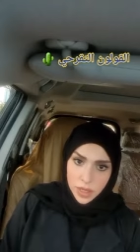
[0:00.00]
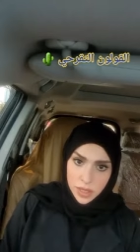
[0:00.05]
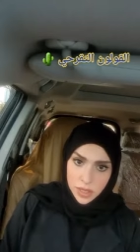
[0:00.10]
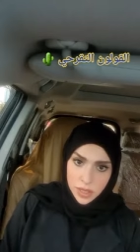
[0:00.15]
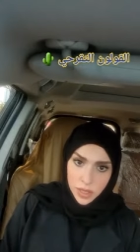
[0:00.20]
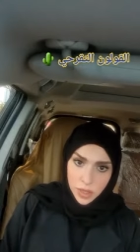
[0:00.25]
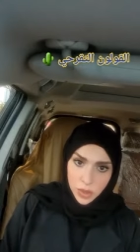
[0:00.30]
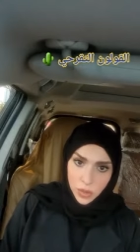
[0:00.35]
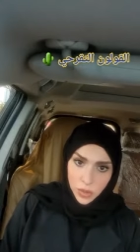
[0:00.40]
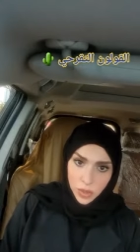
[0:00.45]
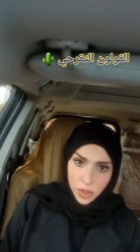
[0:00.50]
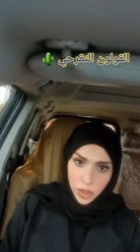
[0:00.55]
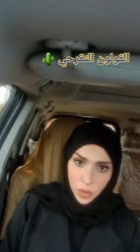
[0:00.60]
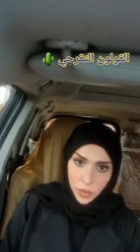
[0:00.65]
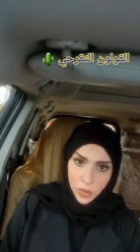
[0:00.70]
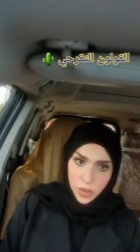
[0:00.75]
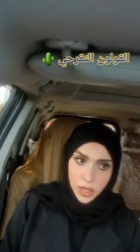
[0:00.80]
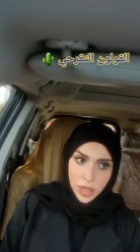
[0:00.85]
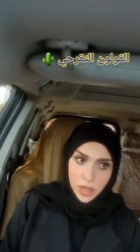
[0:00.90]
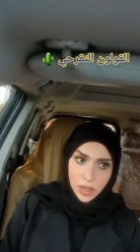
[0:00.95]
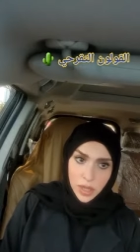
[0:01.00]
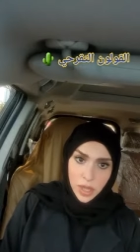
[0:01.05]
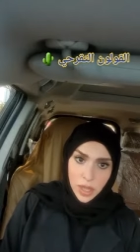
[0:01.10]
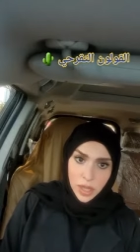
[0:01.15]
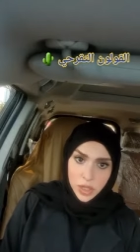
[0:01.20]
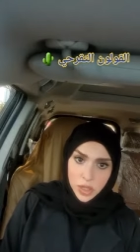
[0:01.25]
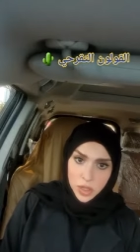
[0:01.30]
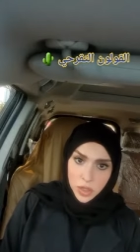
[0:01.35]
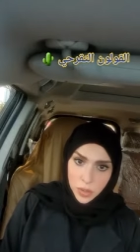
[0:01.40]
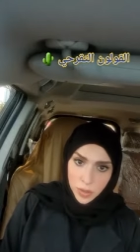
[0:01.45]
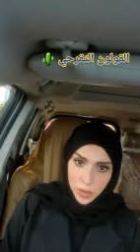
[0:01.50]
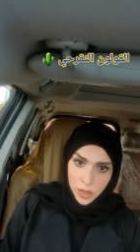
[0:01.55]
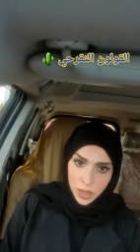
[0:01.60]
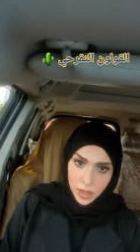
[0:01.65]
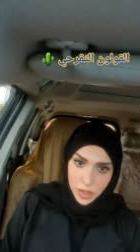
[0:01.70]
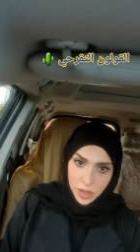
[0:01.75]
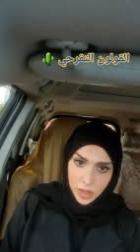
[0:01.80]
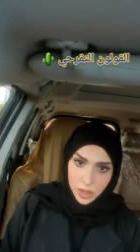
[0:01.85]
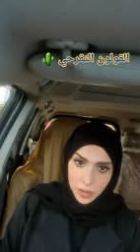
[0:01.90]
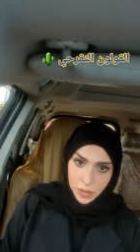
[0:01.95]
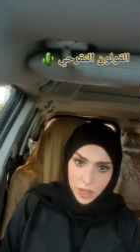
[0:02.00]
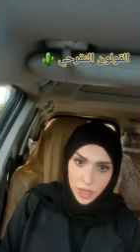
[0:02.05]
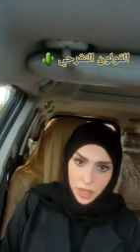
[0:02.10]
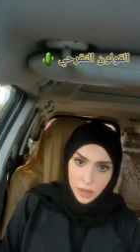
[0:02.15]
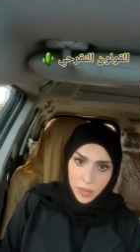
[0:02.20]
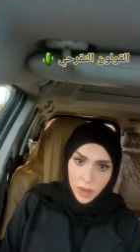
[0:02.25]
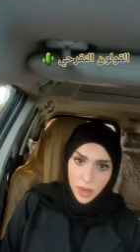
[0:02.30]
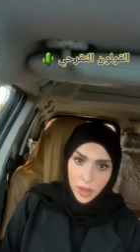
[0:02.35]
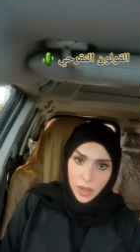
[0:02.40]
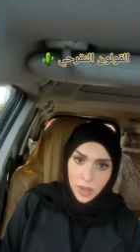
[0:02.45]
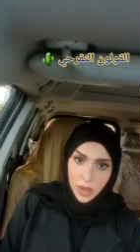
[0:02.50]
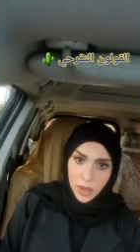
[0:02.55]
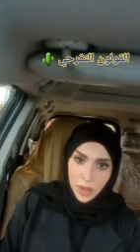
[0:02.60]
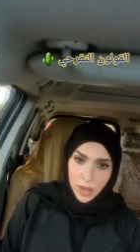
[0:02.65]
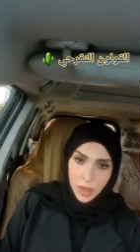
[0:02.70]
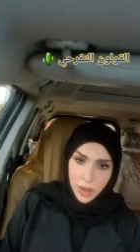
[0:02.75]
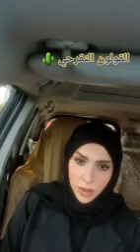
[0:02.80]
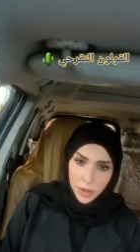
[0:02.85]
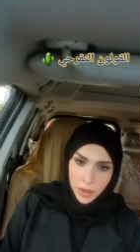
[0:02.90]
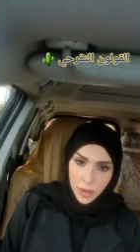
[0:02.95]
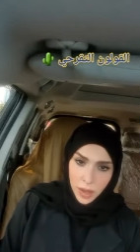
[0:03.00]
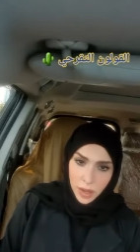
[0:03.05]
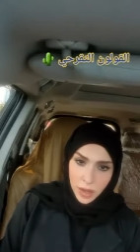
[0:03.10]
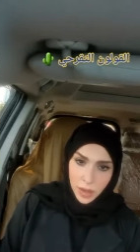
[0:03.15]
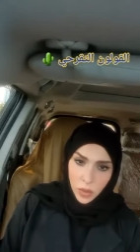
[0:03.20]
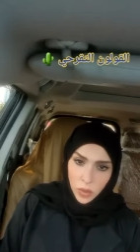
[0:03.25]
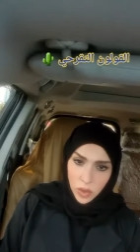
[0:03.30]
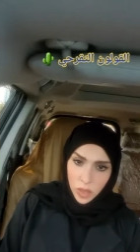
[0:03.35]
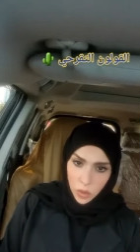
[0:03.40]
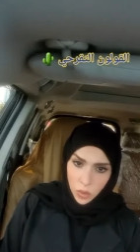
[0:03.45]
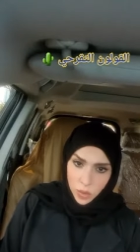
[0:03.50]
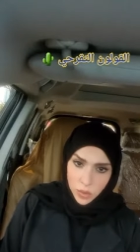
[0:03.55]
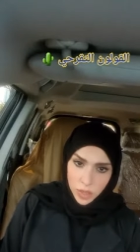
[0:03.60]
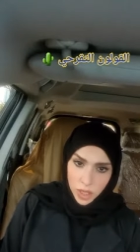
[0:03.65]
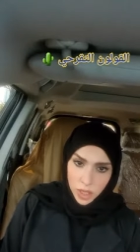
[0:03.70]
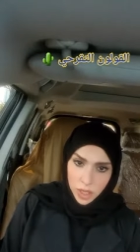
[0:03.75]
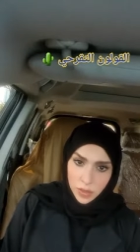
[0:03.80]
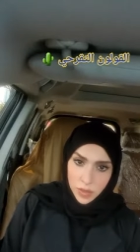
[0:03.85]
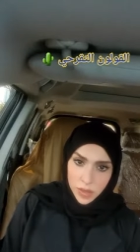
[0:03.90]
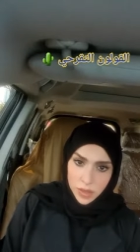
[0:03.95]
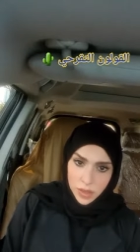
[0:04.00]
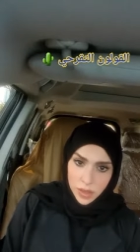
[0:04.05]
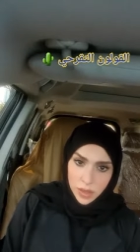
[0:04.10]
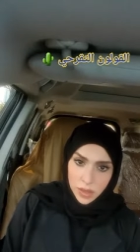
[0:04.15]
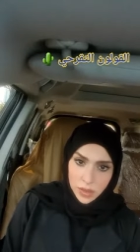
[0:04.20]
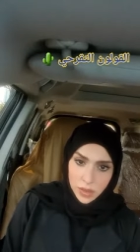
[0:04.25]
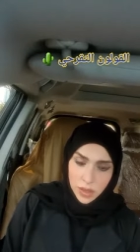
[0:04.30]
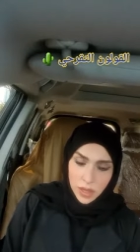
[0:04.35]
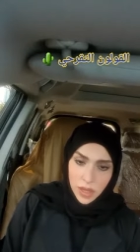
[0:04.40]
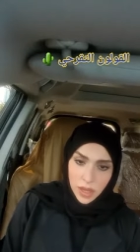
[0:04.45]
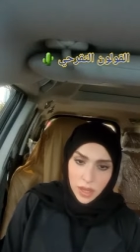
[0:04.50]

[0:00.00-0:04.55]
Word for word: زيت زيتون يوميا شرب الكثير من الماء الرياضه ولو بشكل بسيط